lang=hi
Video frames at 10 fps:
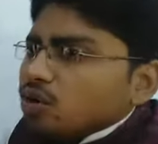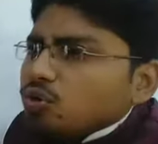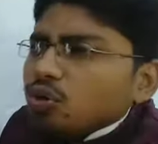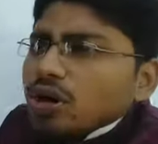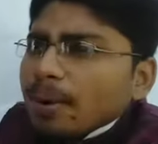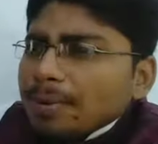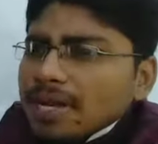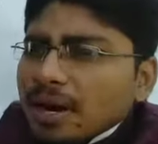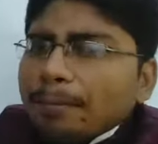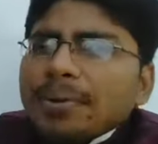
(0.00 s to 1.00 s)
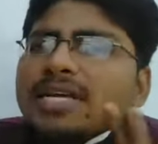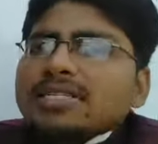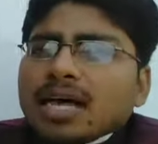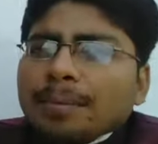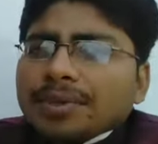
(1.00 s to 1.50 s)
कि उन्होंने अपनी कंपनी
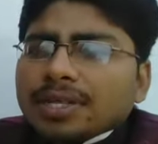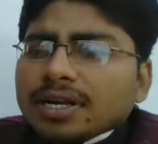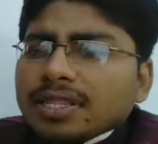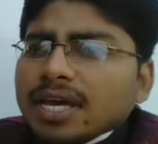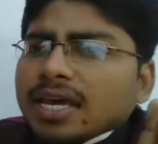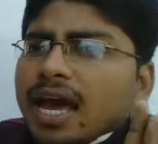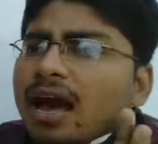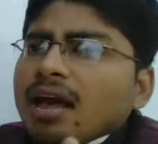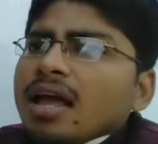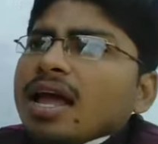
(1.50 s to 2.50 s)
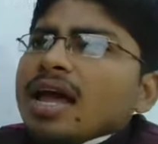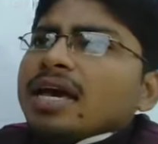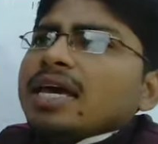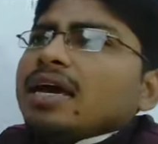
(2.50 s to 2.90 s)
स्थापित कर दिया क्या कि